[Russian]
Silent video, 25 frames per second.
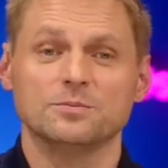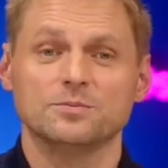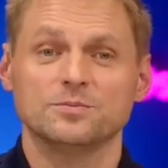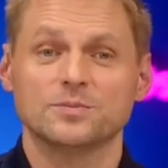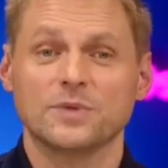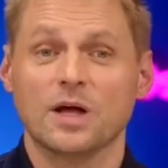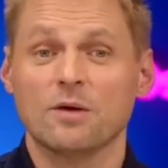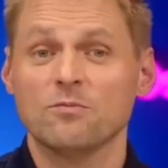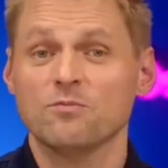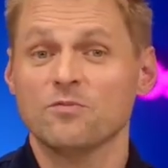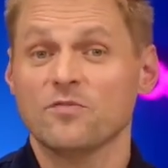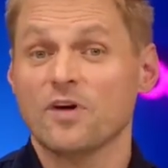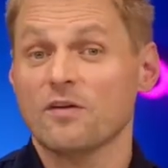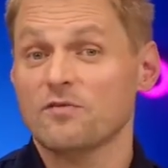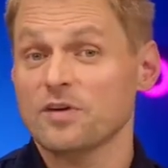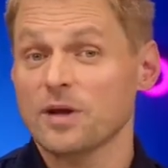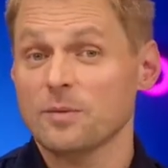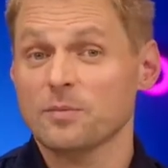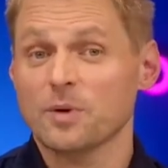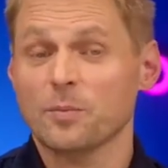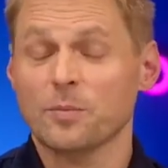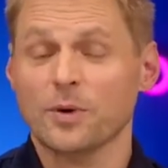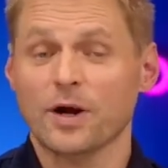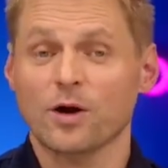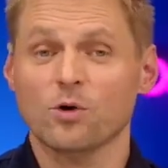Там во
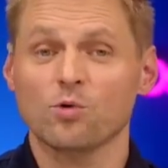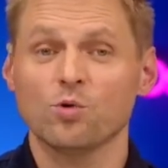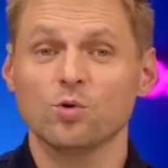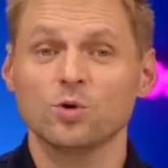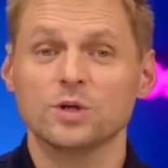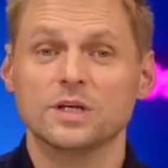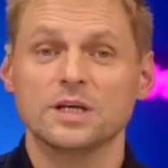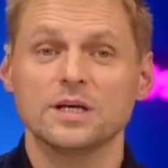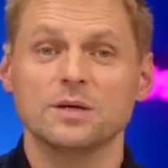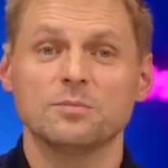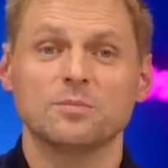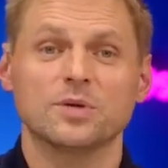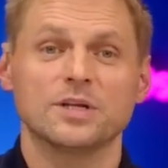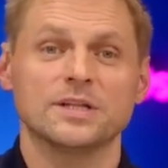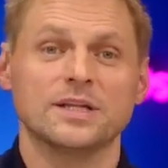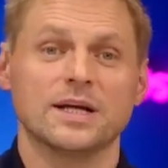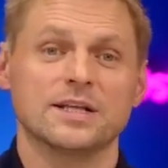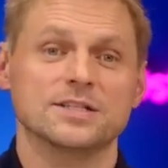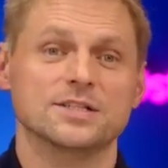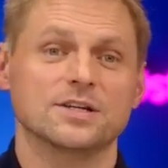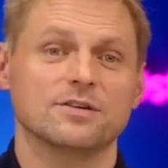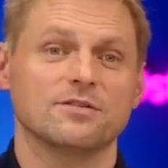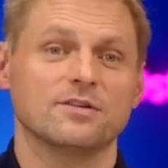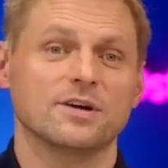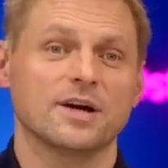время прогулки
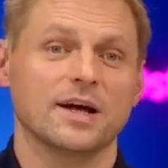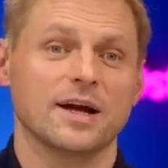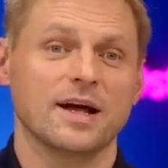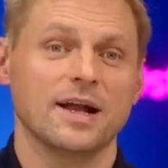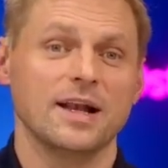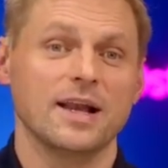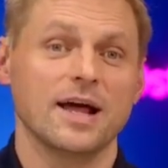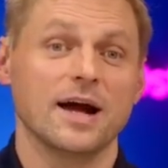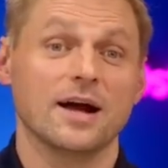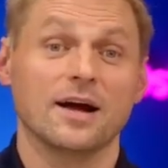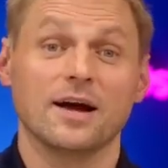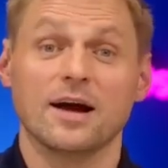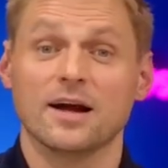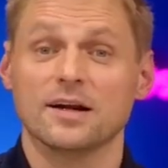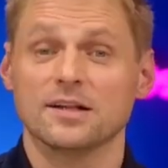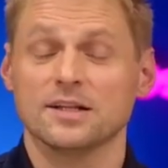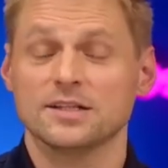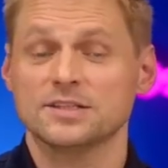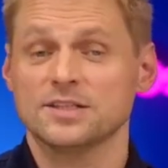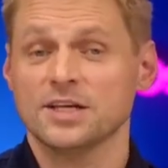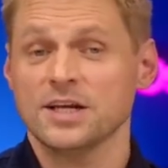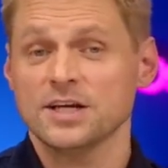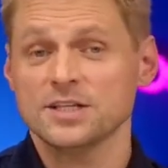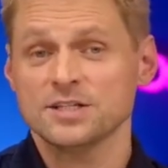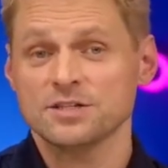британского короля Карла
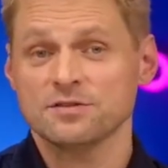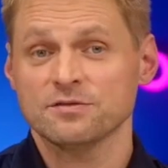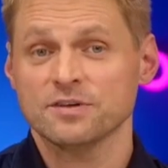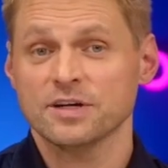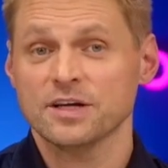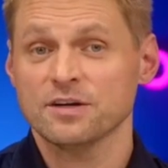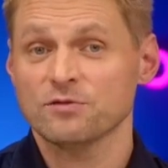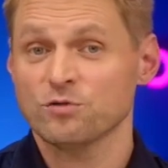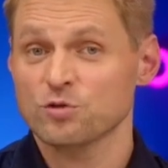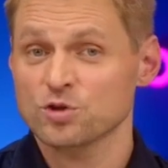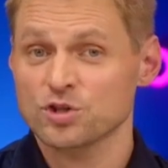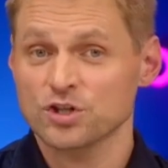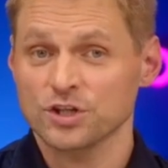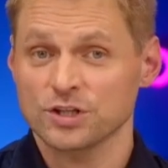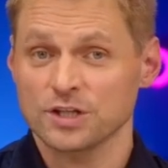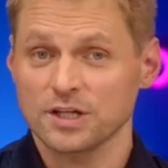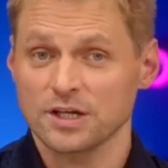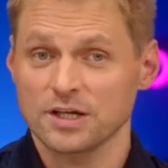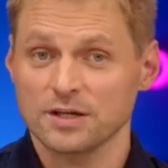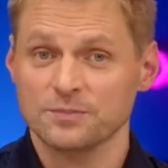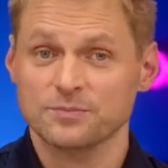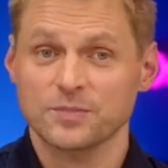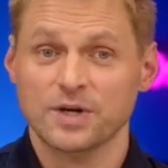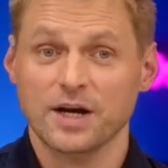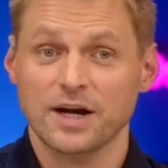III и его
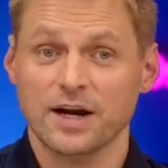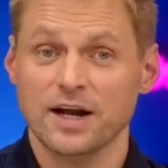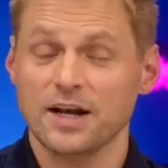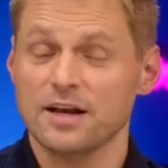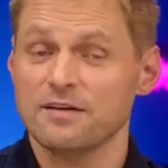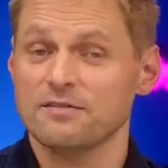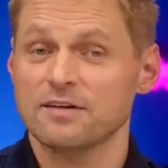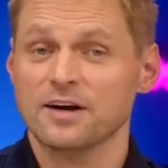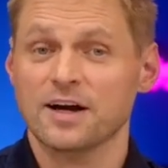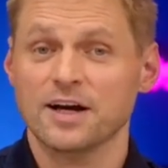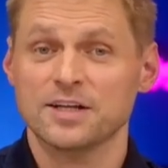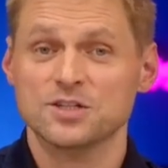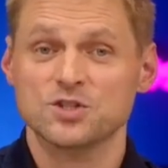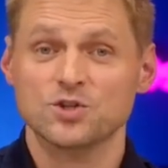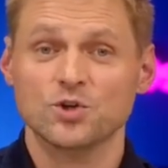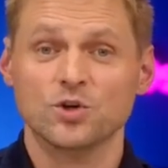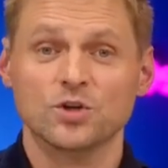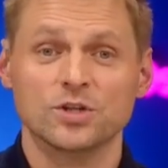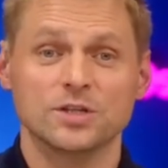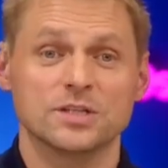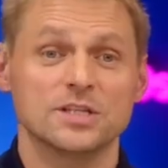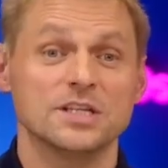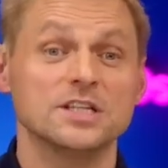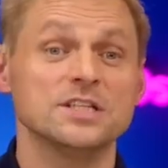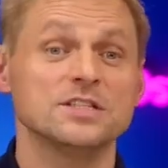жены
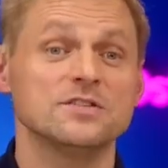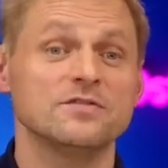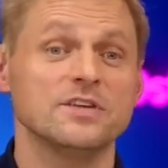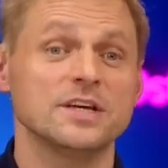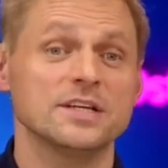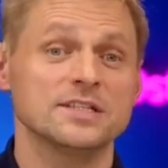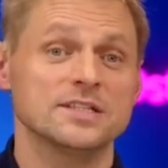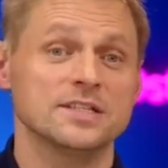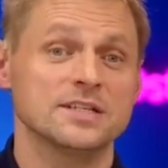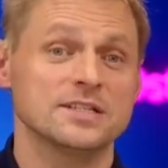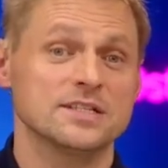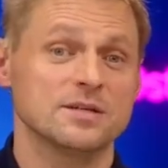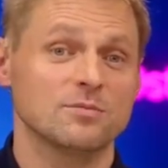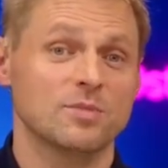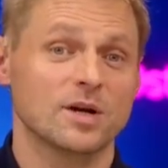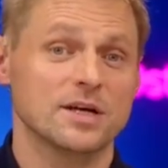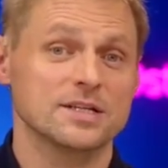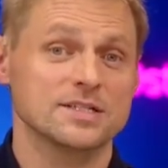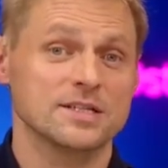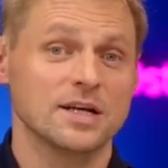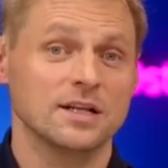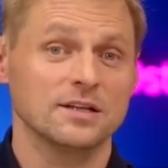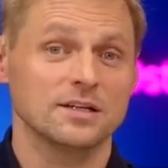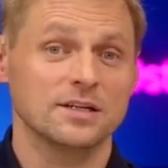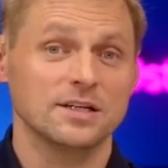королева-консорт неизвестный
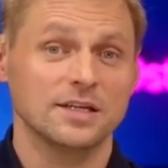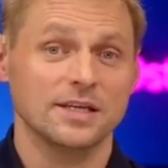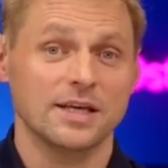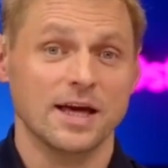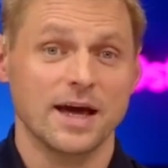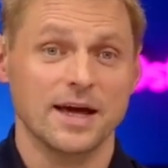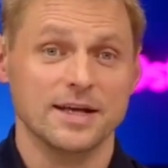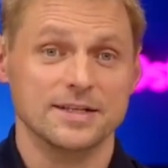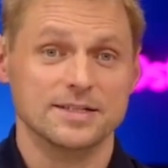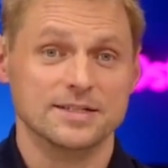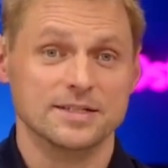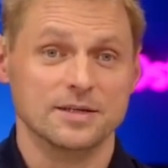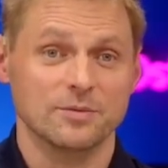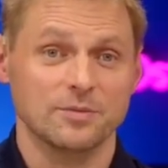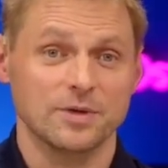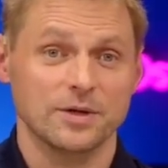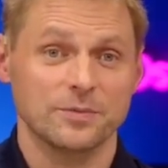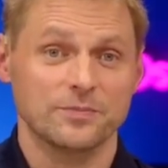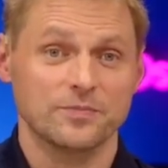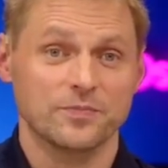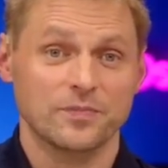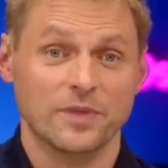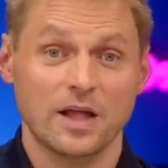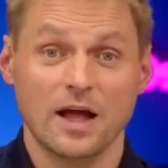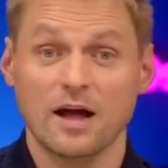забросал их
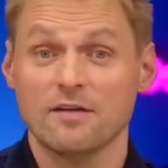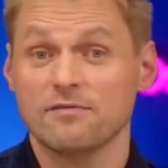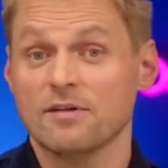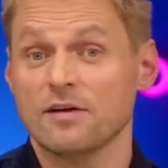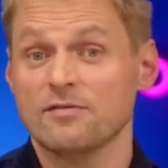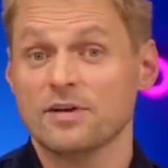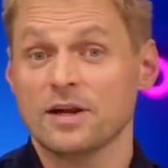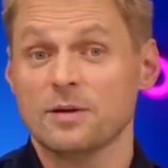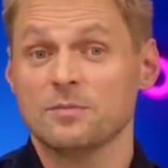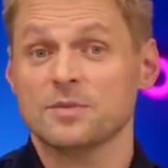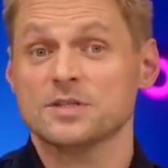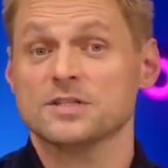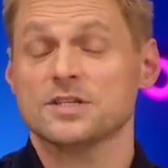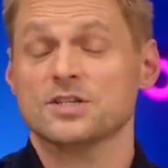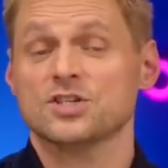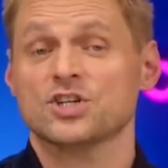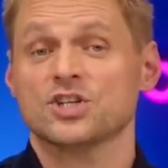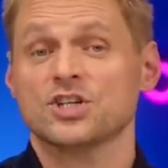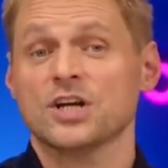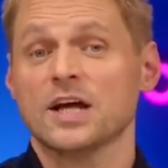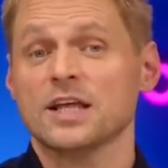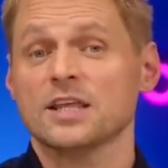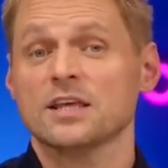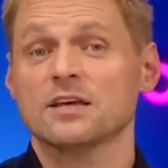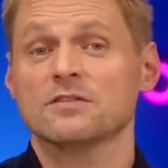яйцами. А во время
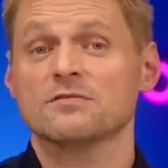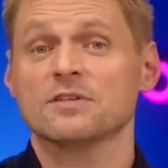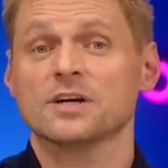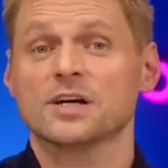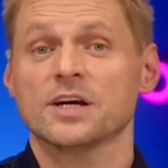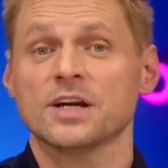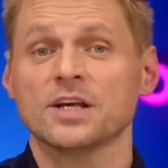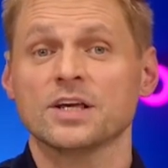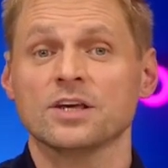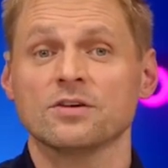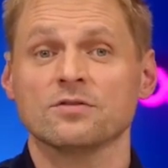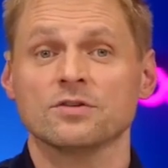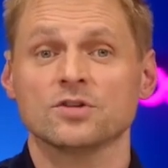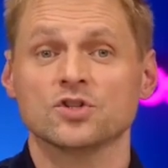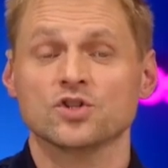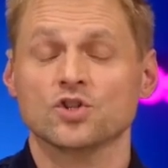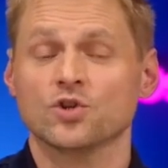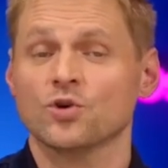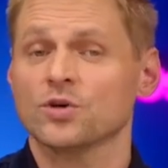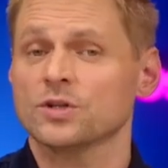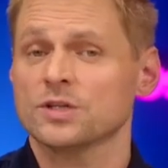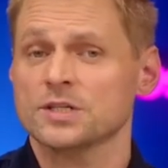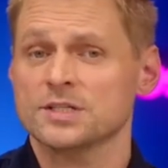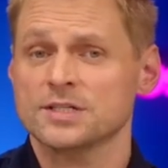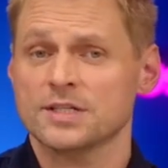задержания выкрикивал,
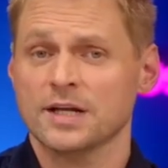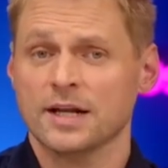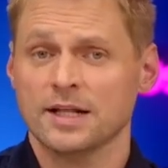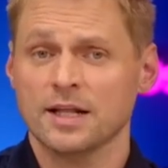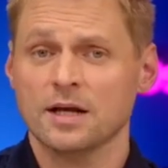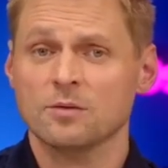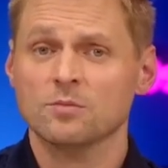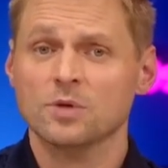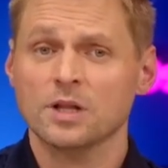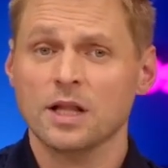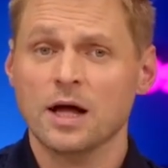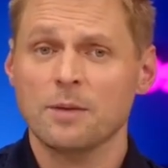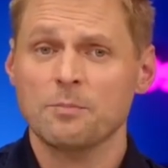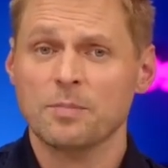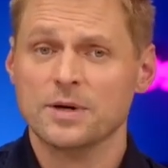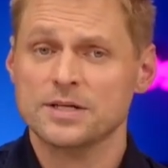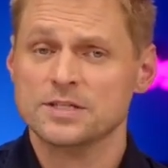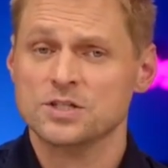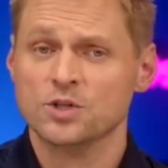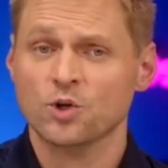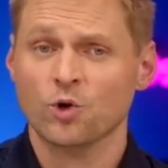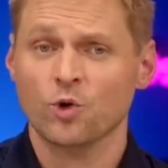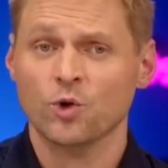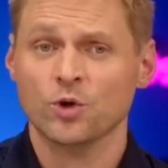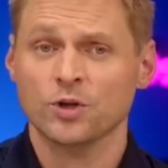что эта страна была
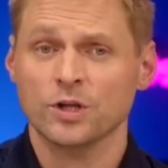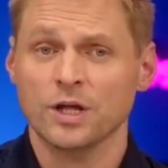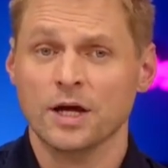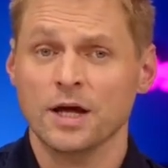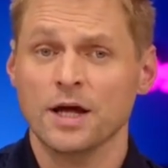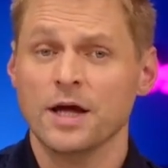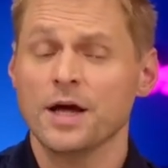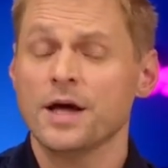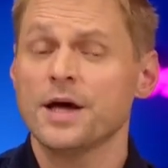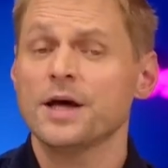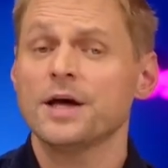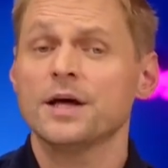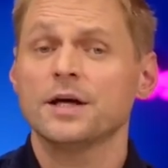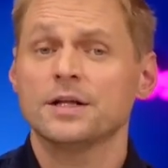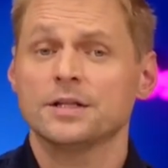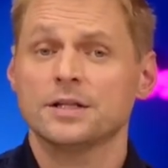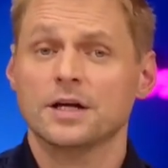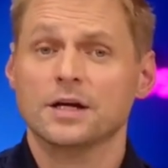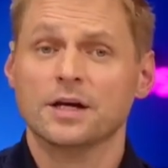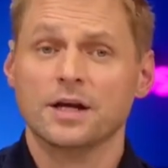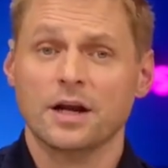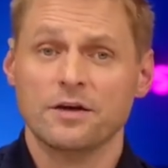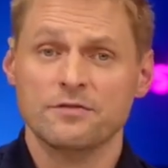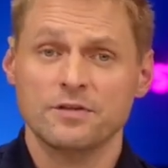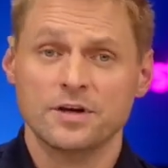построена на
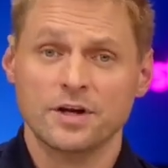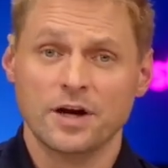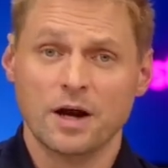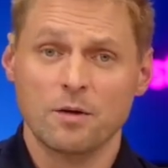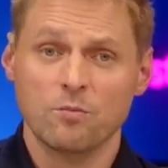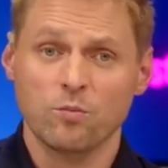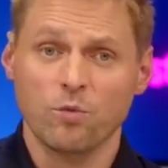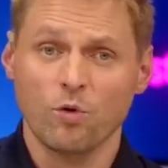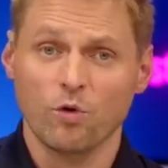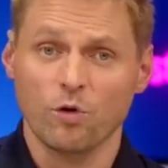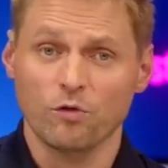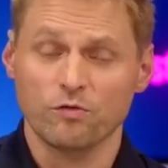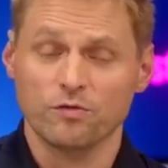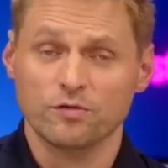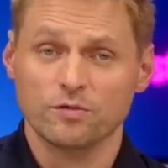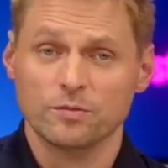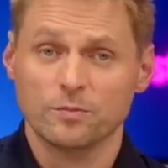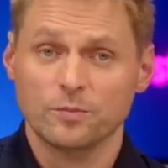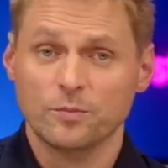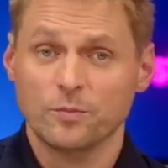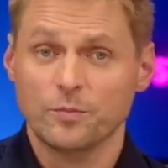крови рабов.